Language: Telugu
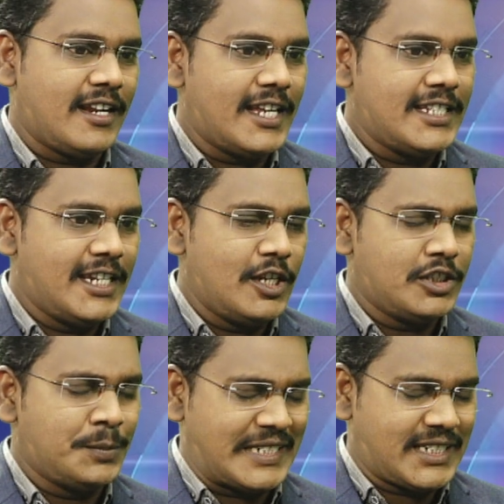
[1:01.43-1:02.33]
రాజకీయం
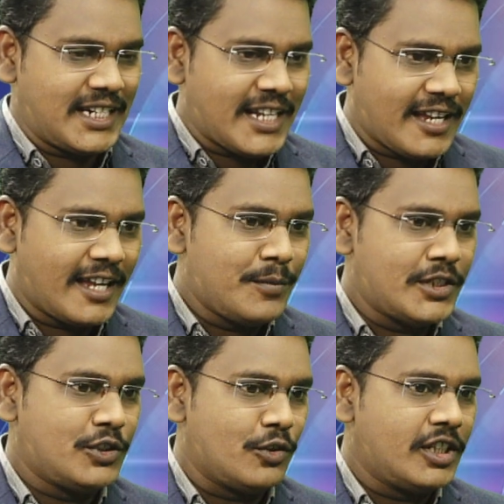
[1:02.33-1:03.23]
స్పష్టంగా
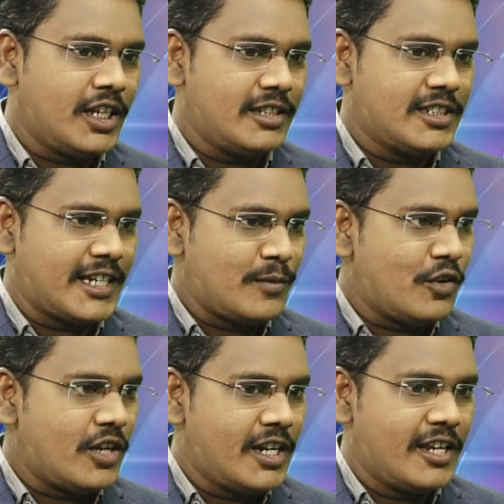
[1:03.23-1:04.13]
కనిపిస్తోందా
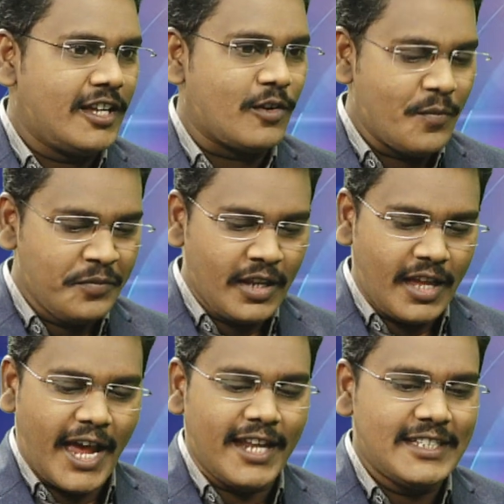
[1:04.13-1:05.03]
జగన్మోహన్ రెడ్డి గారు
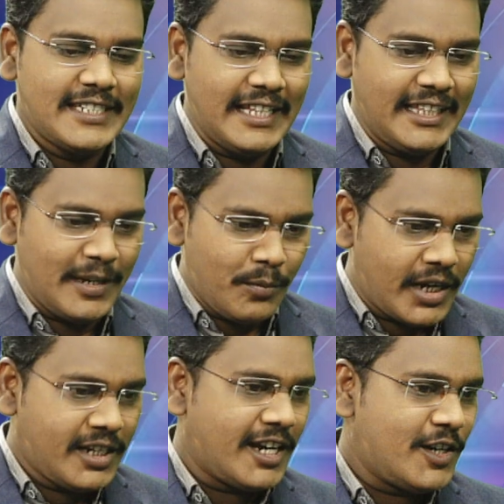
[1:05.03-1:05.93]
ఆయన చేతికి
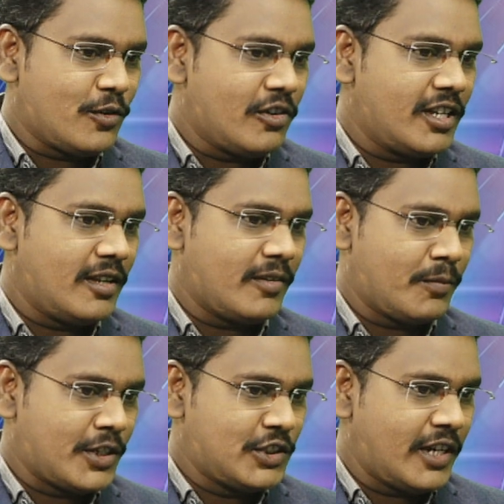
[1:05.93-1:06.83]
మట్టి అంటకుండా
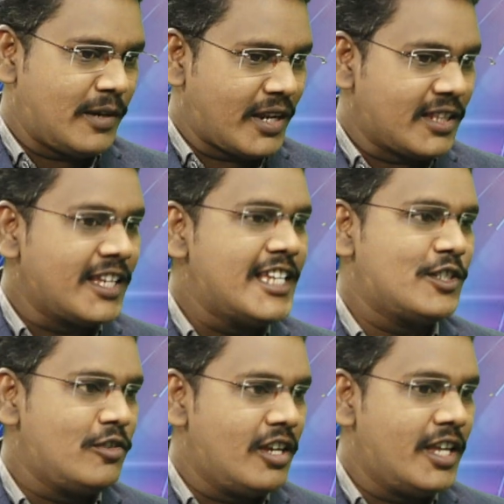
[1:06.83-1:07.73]
ప్రస్తుతం ఆయన మన
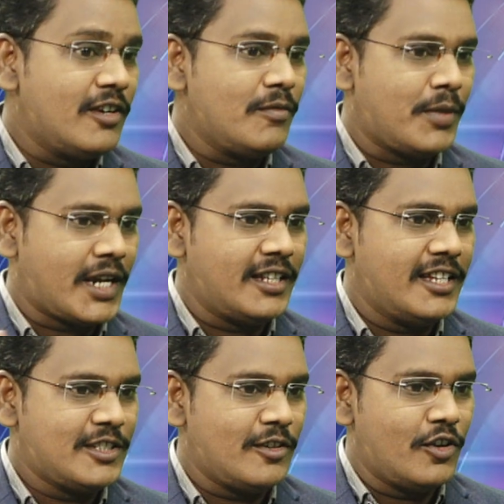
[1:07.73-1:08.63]
దేశంలో లేరు పక్క
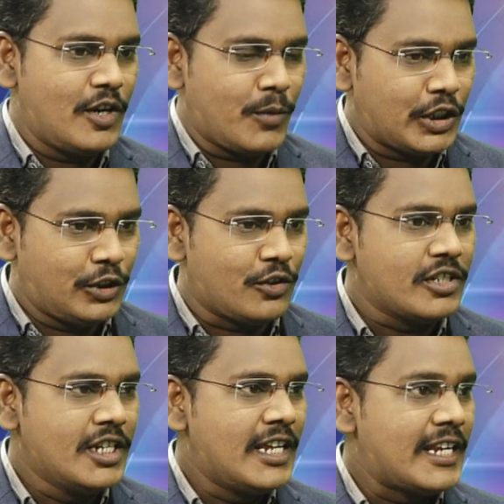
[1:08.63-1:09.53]
దేశంలో ఉండి మొత్తం
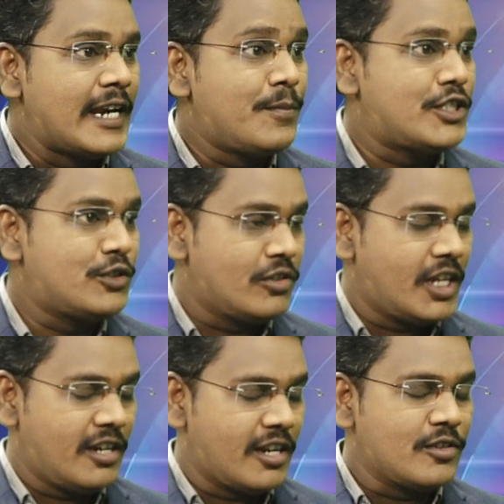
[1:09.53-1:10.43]

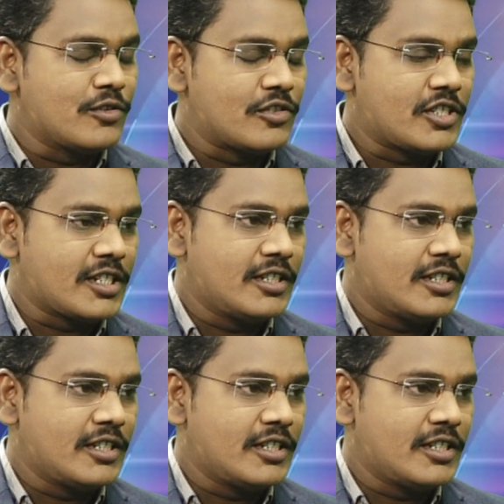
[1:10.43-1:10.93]
నడిపిస్తున్నారు అని అనుకోవచ్చా